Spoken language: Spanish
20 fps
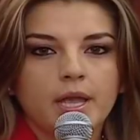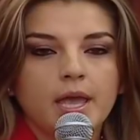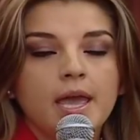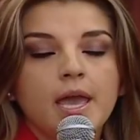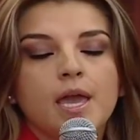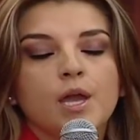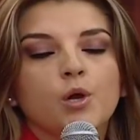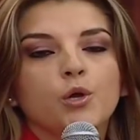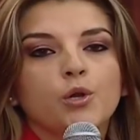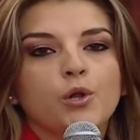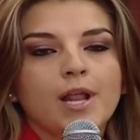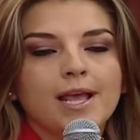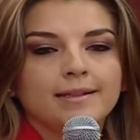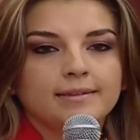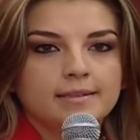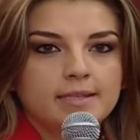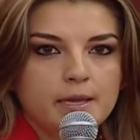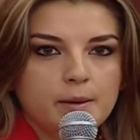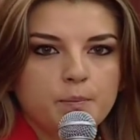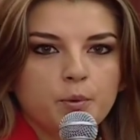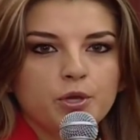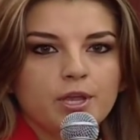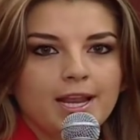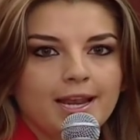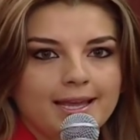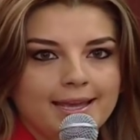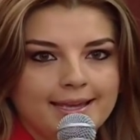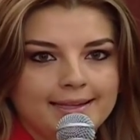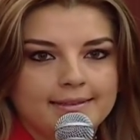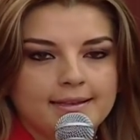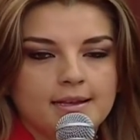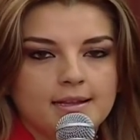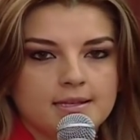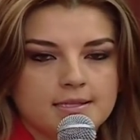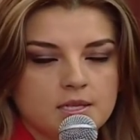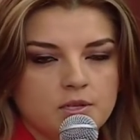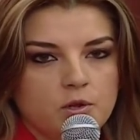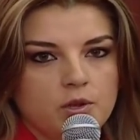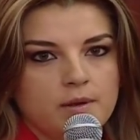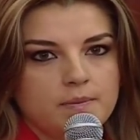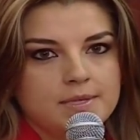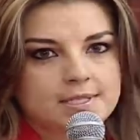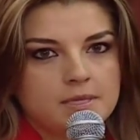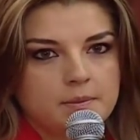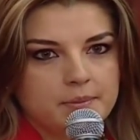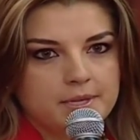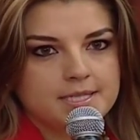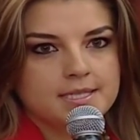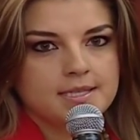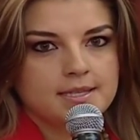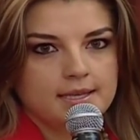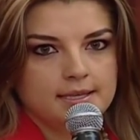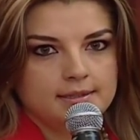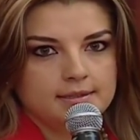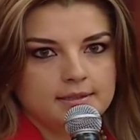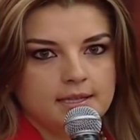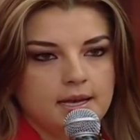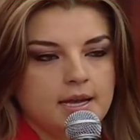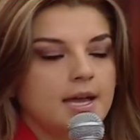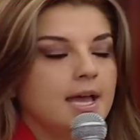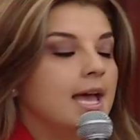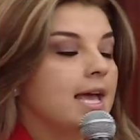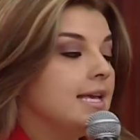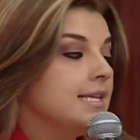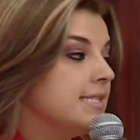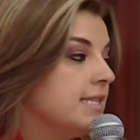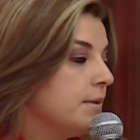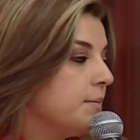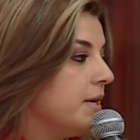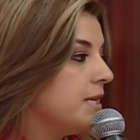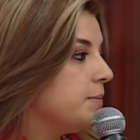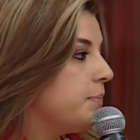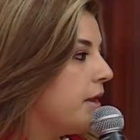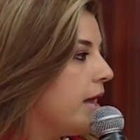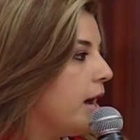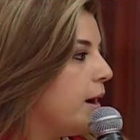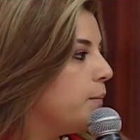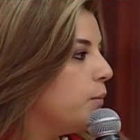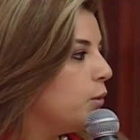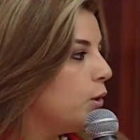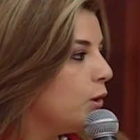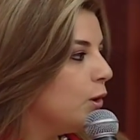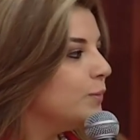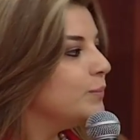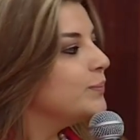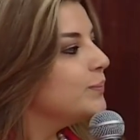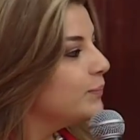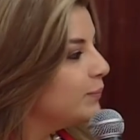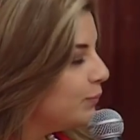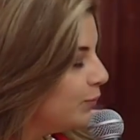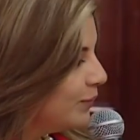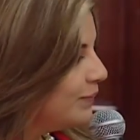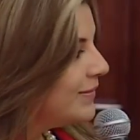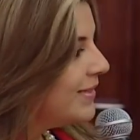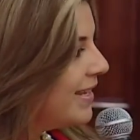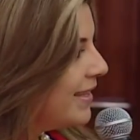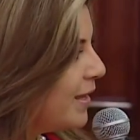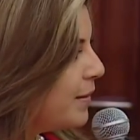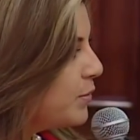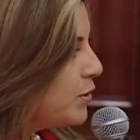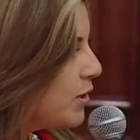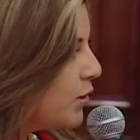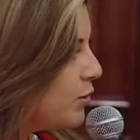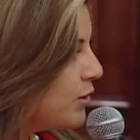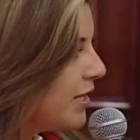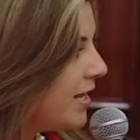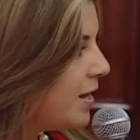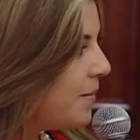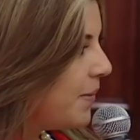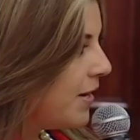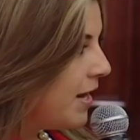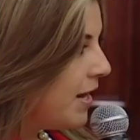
en honor al tiempo y a la agenda de la señora vicepresidenta. Sin más preámbulo, le damos a usted la